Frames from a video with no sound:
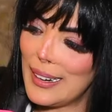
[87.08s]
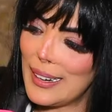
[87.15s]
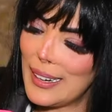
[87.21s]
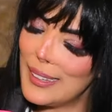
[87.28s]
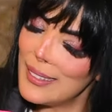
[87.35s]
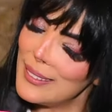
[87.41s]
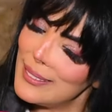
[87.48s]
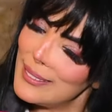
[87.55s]

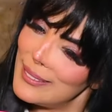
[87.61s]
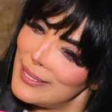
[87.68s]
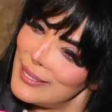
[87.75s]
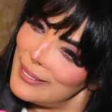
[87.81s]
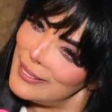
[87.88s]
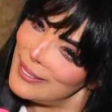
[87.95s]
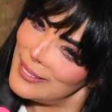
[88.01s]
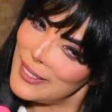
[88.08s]
لكن
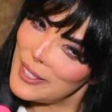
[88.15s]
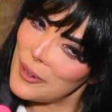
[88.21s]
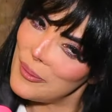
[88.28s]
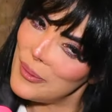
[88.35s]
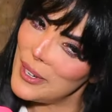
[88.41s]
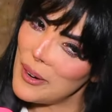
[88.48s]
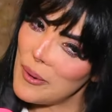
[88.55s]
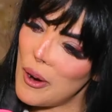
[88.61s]

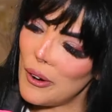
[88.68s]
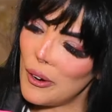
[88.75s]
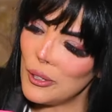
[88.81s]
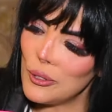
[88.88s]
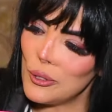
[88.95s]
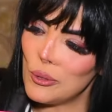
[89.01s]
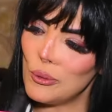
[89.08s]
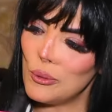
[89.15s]
ربنا ما
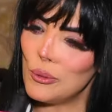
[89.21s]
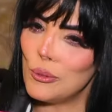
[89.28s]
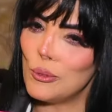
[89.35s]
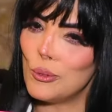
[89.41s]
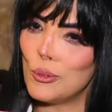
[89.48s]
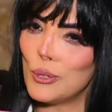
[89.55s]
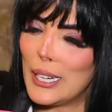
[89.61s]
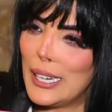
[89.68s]
اردش
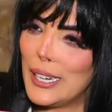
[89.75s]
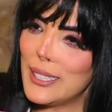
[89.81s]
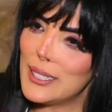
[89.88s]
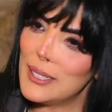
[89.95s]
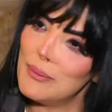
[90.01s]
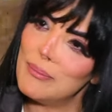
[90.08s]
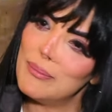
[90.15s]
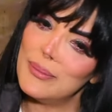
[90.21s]
وكان
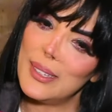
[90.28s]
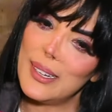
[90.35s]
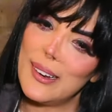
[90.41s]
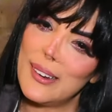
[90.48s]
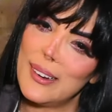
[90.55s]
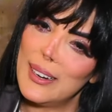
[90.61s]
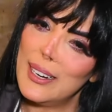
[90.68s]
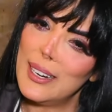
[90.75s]
لازم
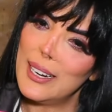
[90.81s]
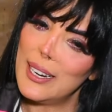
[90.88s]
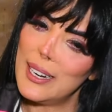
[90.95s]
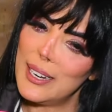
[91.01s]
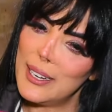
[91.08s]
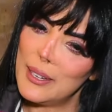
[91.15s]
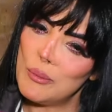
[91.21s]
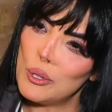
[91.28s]

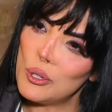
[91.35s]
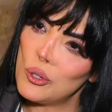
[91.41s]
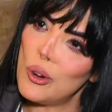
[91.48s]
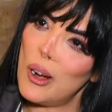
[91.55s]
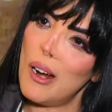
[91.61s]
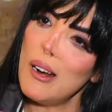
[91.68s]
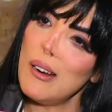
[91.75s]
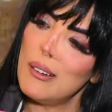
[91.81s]

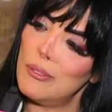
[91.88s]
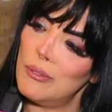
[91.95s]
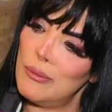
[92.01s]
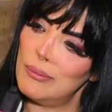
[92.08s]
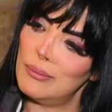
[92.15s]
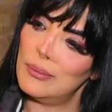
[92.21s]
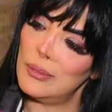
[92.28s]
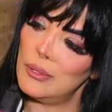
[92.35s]
بسرعه
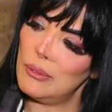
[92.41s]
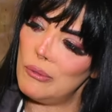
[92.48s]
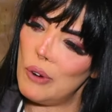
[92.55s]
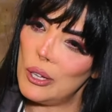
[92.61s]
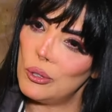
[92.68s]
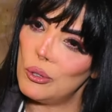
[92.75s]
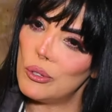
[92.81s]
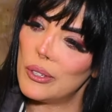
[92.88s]
في
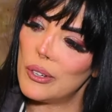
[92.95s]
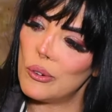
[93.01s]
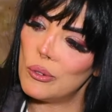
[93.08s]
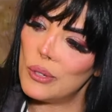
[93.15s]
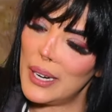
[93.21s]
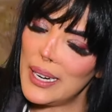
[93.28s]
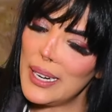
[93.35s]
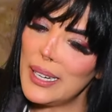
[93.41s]
وقت
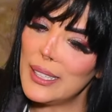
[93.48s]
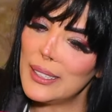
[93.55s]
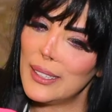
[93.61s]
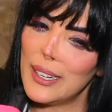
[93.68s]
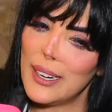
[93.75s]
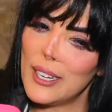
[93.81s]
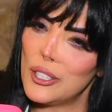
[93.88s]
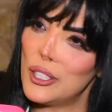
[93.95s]
قليل ان
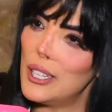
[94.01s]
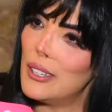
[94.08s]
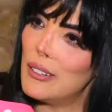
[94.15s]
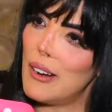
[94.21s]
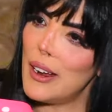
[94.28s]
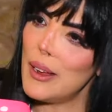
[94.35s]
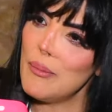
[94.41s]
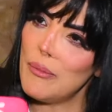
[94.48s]
انا اشيل
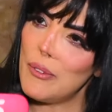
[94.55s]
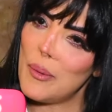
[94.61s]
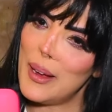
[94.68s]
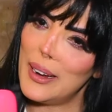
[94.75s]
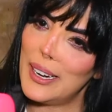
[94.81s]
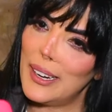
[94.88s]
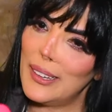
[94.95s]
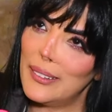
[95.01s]
الرحم
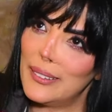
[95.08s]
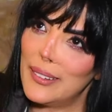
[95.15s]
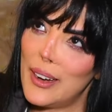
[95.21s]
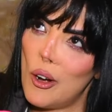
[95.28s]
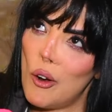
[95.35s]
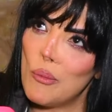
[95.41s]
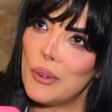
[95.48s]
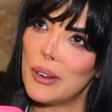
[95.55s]
فمعنى كده ان
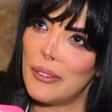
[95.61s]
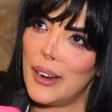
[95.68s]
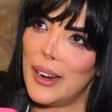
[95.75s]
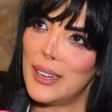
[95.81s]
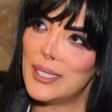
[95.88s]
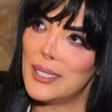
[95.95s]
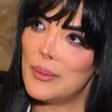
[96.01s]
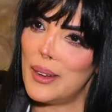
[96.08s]
انا عمري في
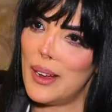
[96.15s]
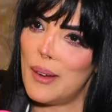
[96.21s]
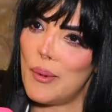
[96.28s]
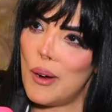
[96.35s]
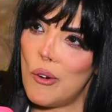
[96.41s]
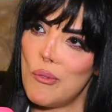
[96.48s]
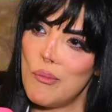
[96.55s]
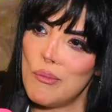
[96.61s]
حياتي ما
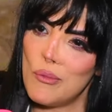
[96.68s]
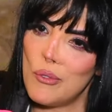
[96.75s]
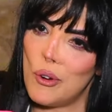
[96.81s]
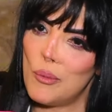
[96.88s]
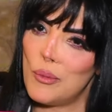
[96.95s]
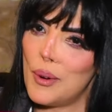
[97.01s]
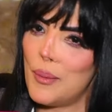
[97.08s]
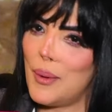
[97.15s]
هبقى ام
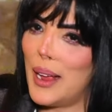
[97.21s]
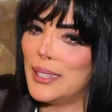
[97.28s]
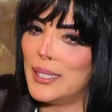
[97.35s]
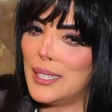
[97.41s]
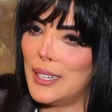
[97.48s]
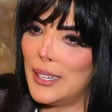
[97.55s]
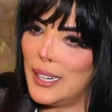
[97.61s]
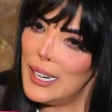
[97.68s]
وعمري ما هيبقى
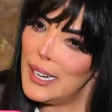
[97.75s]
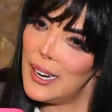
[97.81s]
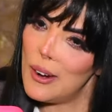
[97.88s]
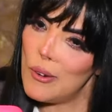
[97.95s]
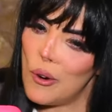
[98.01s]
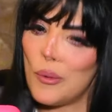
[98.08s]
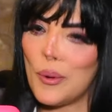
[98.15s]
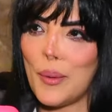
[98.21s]
عندي عيله
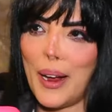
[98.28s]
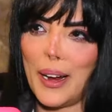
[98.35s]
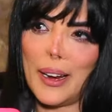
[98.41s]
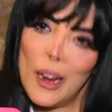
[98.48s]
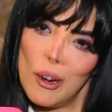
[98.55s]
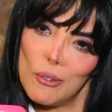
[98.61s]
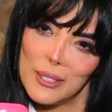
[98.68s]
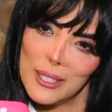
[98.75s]
وعمري ما
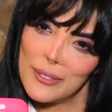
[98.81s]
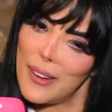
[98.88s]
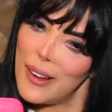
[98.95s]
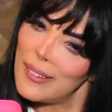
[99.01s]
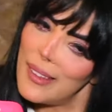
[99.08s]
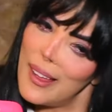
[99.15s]
هتجوز ف